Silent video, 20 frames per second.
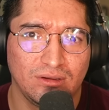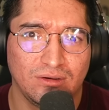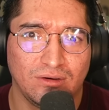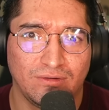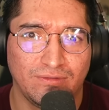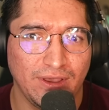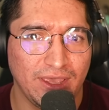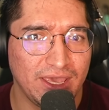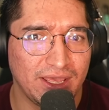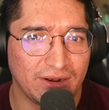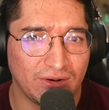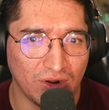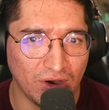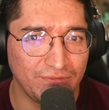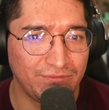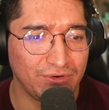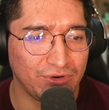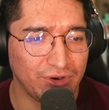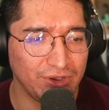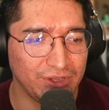¿O fue ayer? No,
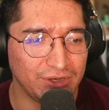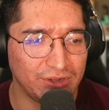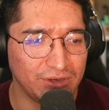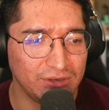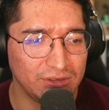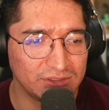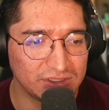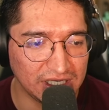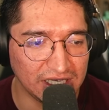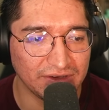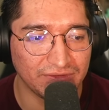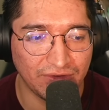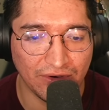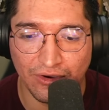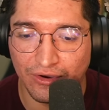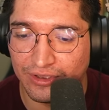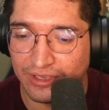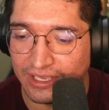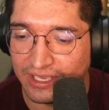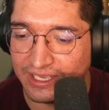fue hoy, ¿no? Sí, fue
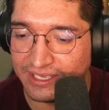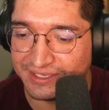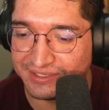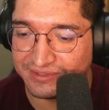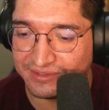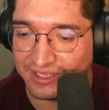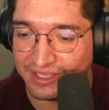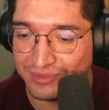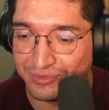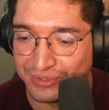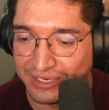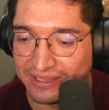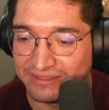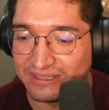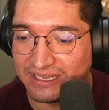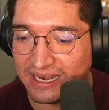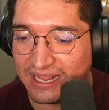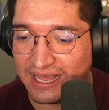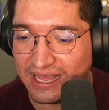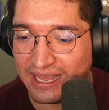hoy. Este,
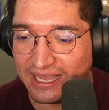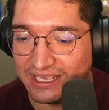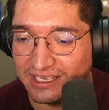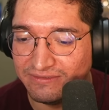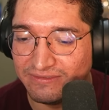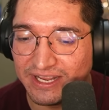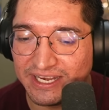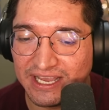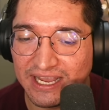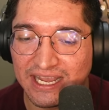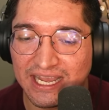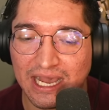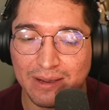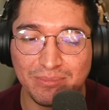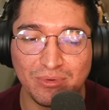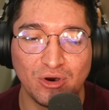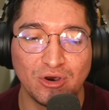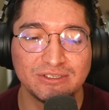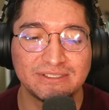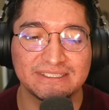durante la Iberian Cup.
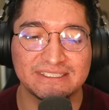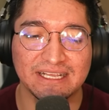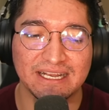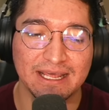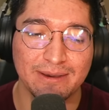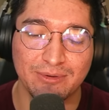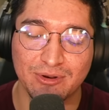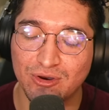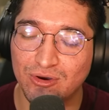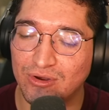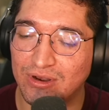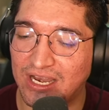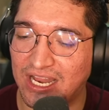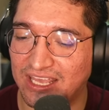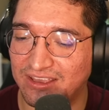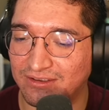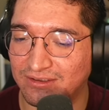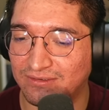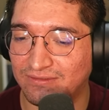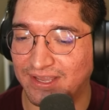Hoy se celebró la
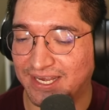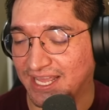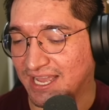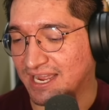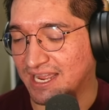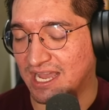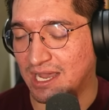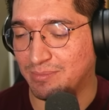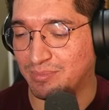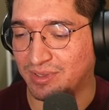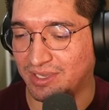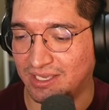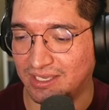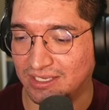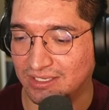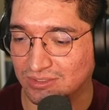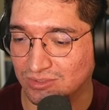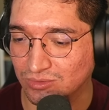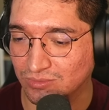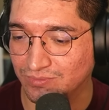Iberian Cup,
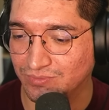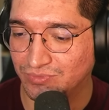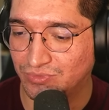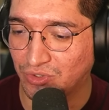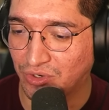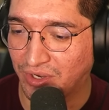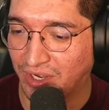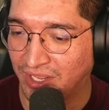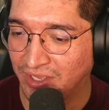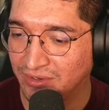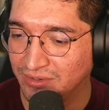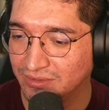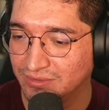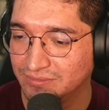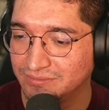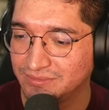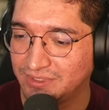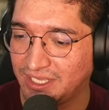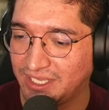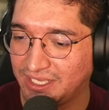que es un torneo
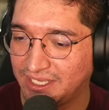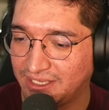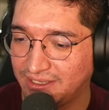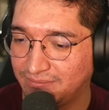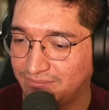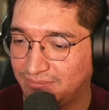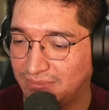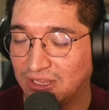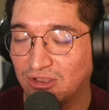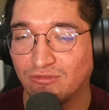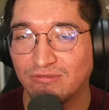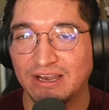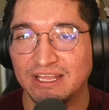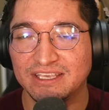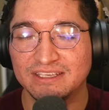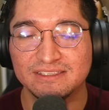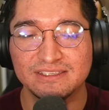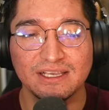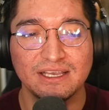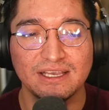de League of
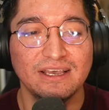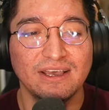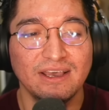Legends.